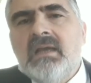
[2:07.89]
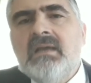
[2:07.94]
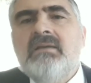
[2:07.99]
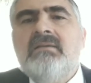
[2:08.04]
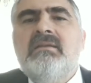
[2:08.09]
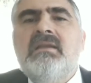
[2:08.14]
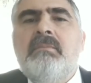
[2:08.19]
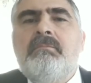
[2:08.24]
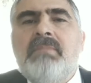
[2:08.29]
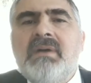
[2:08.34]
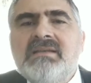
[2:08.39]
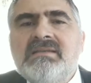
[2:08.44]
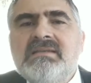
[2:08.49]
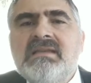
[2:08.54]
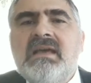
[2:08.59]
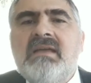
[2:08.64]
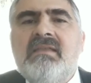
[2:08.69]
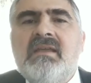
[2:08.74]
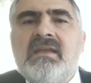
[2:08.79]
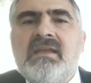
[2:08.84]
de
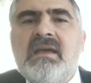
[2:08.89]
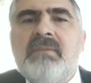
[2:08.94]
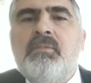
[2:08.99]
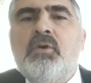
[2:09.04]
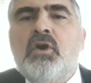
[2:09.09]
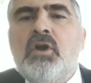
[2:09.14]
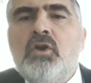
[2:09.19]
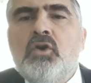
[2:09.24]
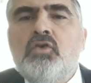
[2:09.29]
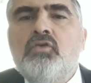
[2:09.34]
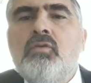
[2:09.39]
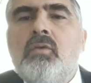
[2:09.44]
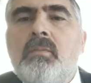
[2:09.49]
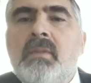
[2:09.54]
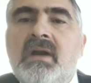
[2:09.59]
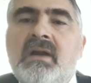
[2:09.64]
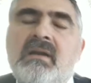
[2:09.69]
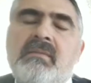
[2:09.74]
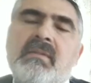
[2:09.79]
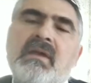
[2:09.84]
pasada ya porque no tuvo
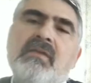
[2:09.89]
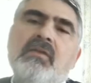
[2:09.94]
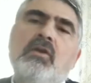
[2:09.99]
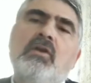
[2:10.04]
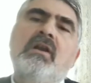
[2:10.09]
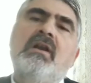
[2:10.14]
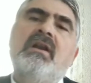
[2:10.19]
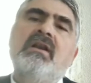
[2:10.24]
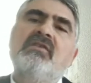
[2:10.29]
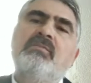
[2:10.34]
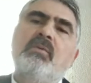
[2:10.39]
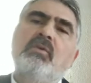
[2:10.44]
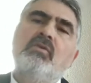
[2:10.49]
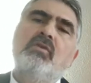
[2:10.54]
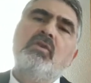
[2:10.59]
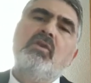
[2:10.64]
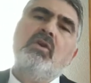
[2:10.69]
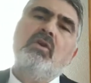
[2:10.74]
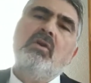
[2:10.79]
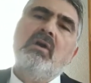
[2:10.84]
más remedio le
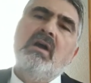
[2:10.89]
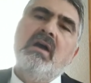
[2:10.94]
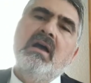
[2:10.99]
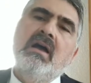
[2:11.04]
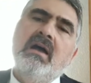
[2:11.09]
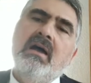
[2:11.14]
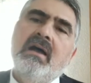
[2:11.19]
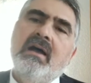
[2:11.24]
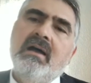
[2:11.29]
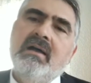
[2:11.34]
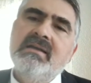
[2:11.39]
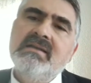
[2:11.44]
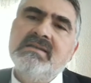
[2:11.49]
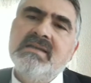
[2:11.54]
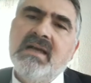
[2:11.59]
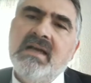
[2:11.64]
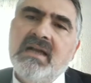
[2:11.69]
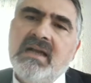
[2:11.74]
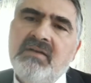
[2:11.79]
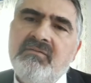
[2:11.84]
respondió a, a
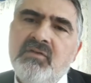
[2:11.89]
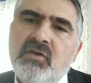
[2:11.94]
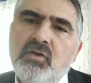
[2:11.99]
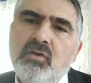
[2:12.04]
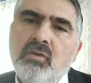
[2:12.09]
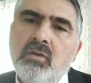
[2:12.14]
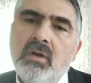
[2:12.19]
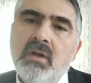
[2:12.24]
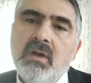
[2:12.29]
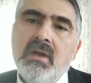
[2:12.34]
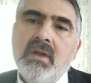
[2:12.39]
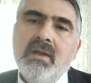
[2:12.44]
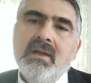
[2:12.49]
Yitzhak Avinu.